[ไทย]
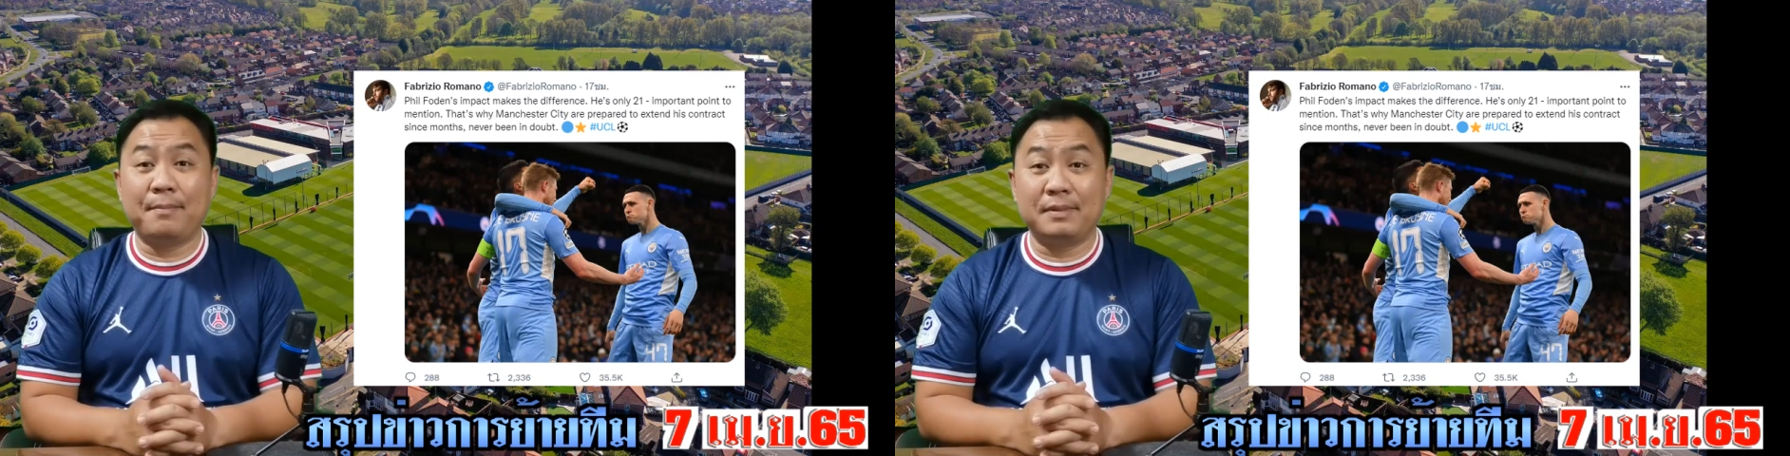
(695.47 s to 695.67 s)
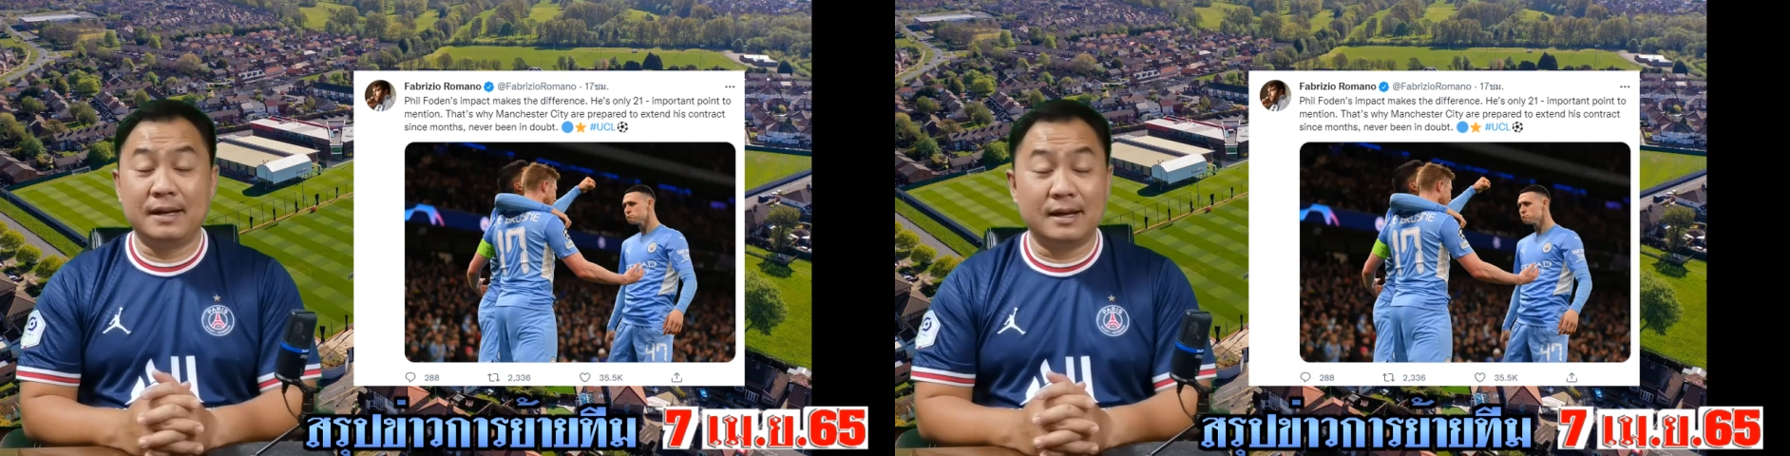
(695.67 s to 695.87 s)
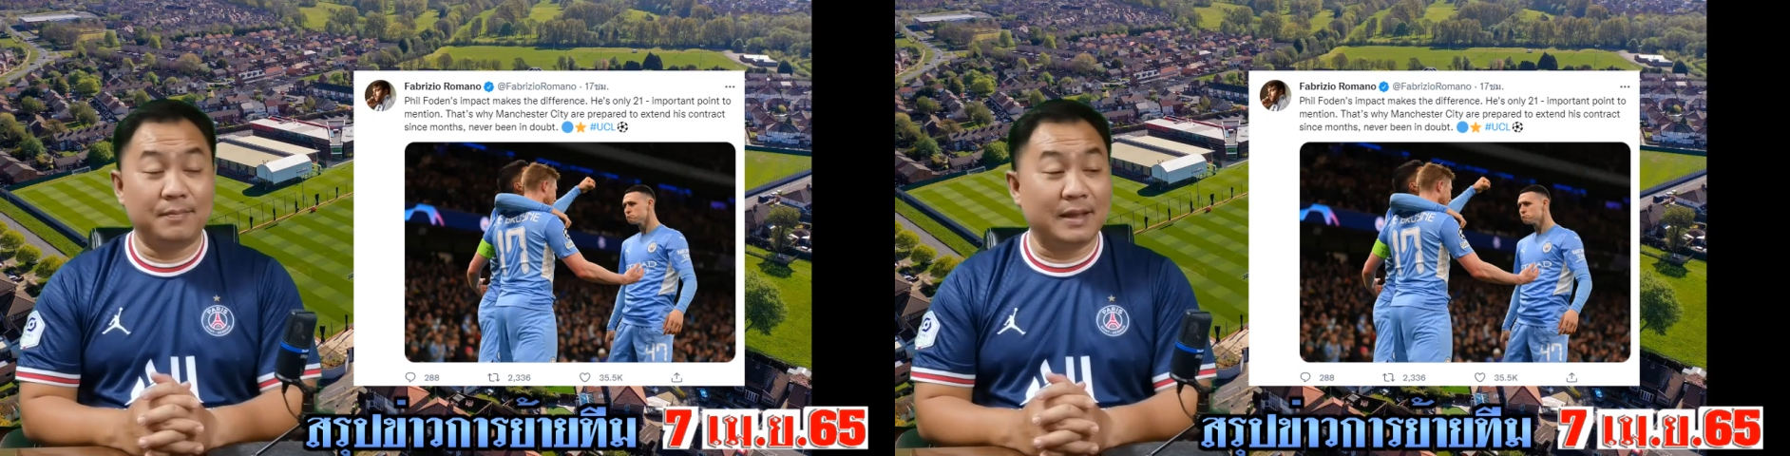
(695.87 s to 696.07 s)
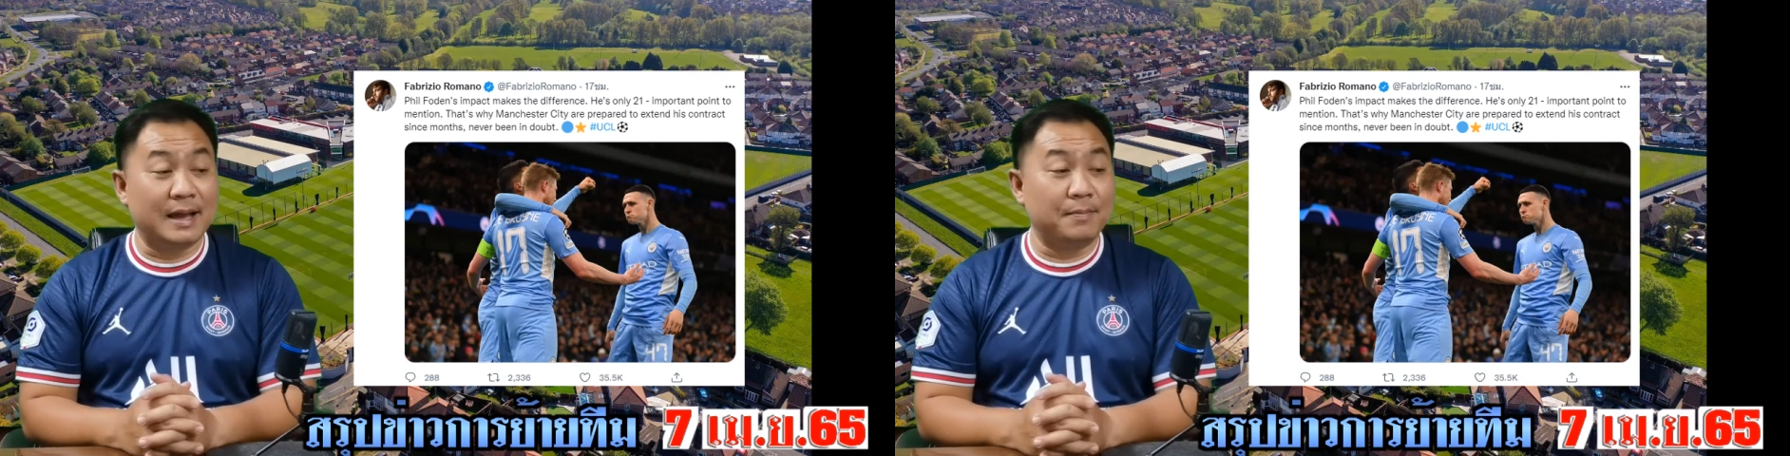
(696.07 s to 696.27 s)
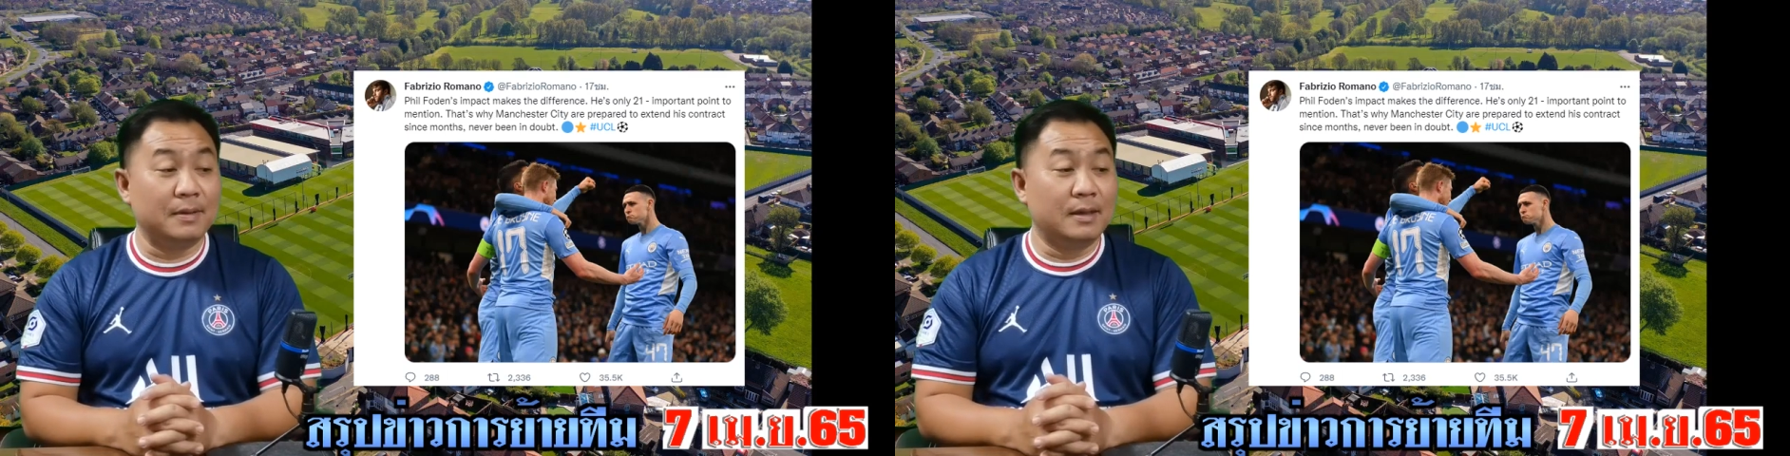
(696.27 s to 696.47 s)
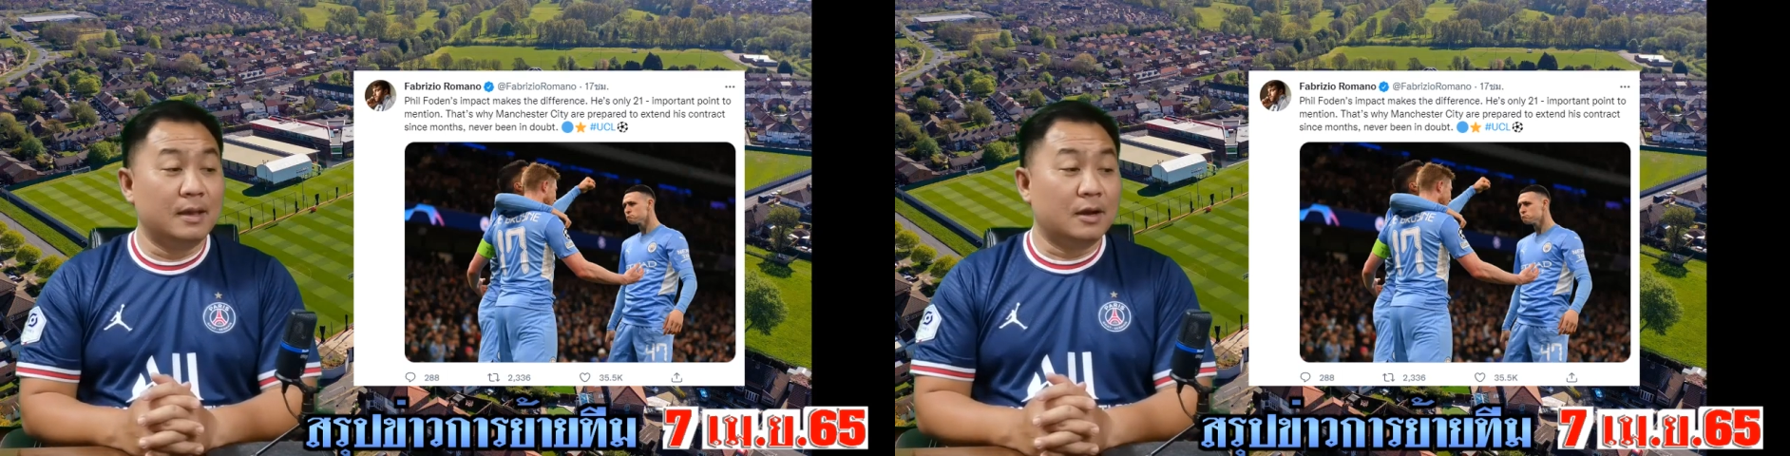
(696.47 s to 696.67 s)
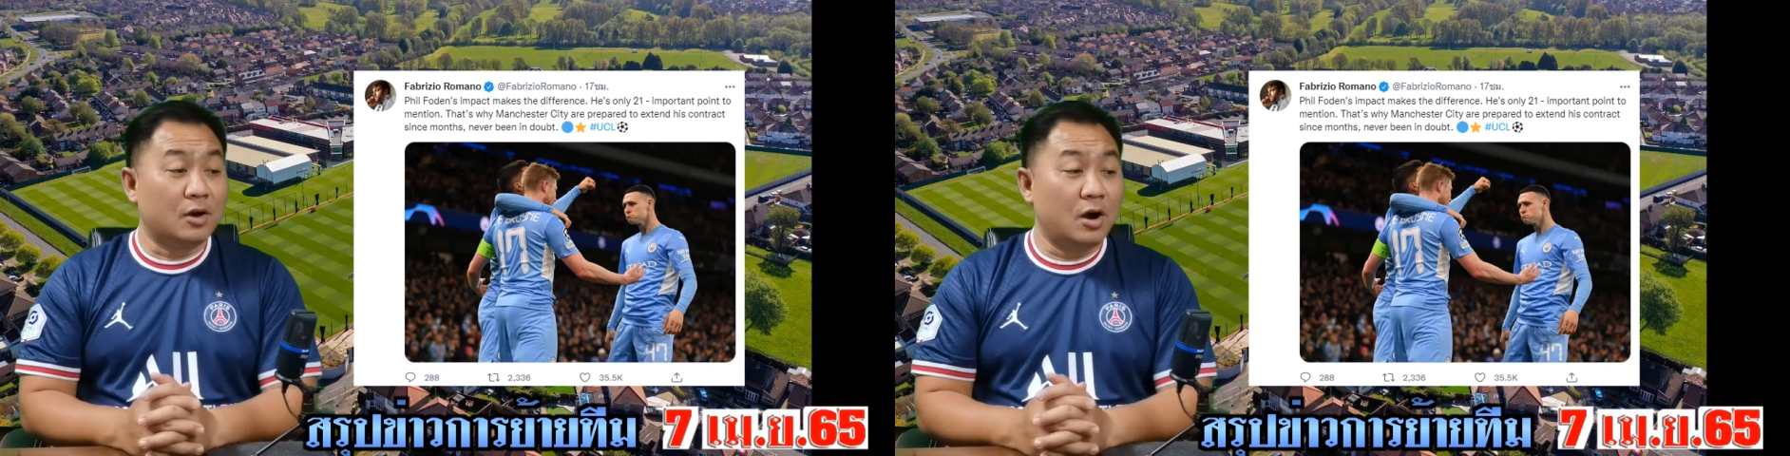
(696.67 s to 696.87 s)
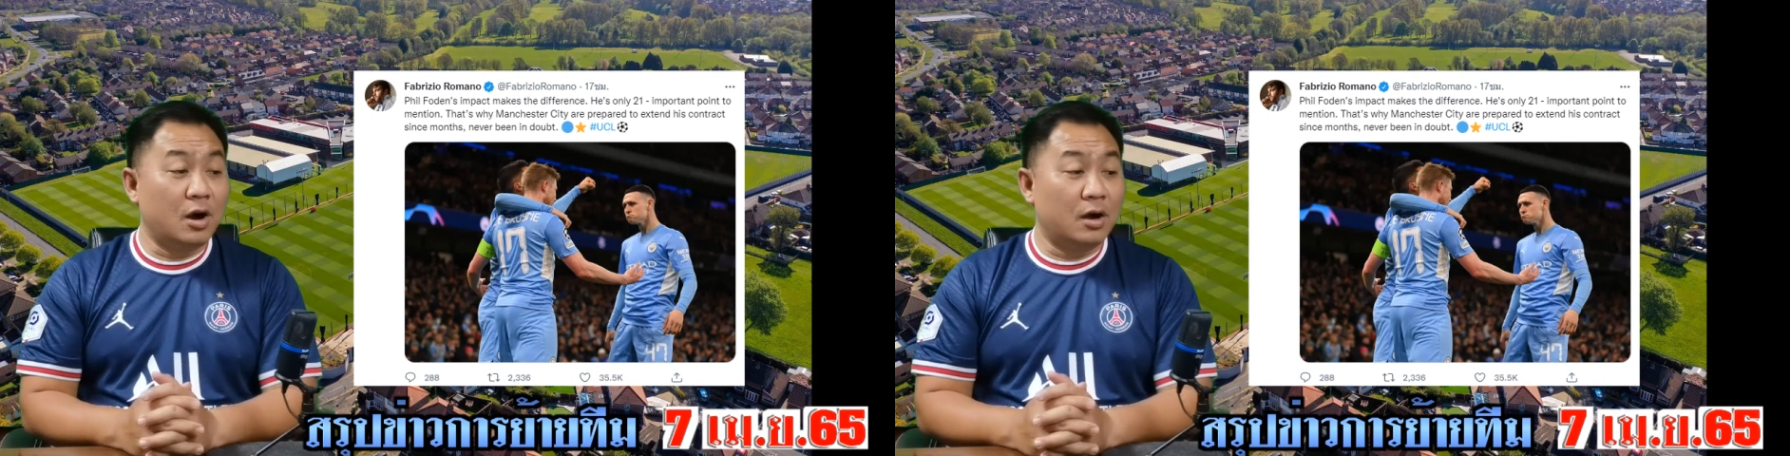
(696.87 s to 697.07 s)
เหมือนเดิมนะครับ ก็